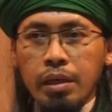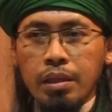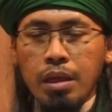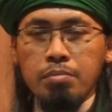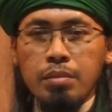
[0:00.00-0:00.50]

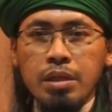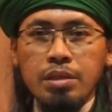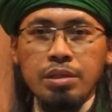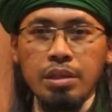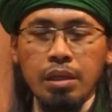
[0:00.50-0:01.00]
kitab
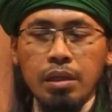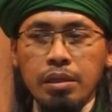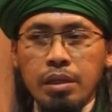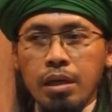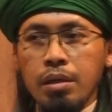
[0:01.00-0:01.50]

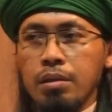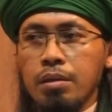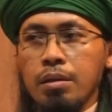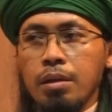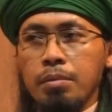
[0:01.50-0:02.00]
Injil yang
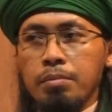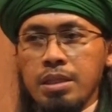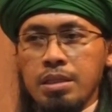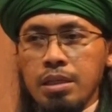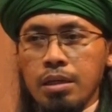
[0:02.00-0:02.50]

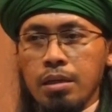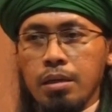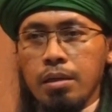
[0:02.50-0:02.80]
masih